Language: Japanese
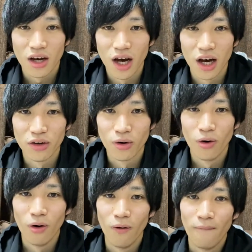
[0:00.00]
あ
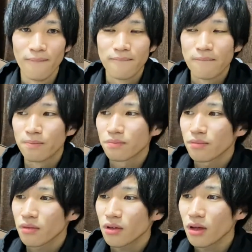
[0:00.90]
のー
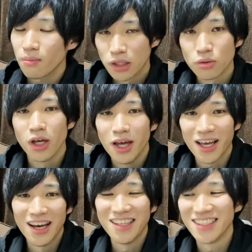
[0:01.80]
まあそんな
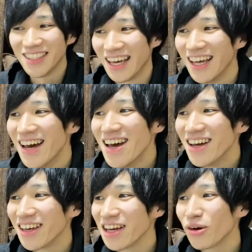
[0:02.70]
感じで、
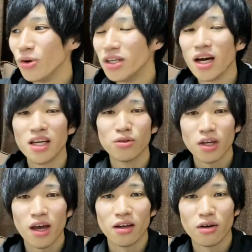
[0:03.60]
結構意外と
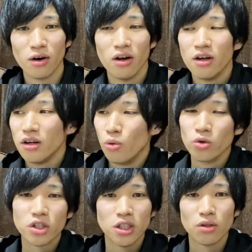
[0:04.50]
ね、なんか、お
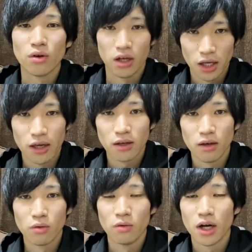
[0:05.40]
尻とかね、
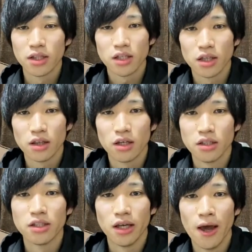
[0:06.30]
結構言われちゃったり
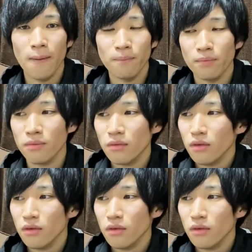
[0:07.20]
して、うん。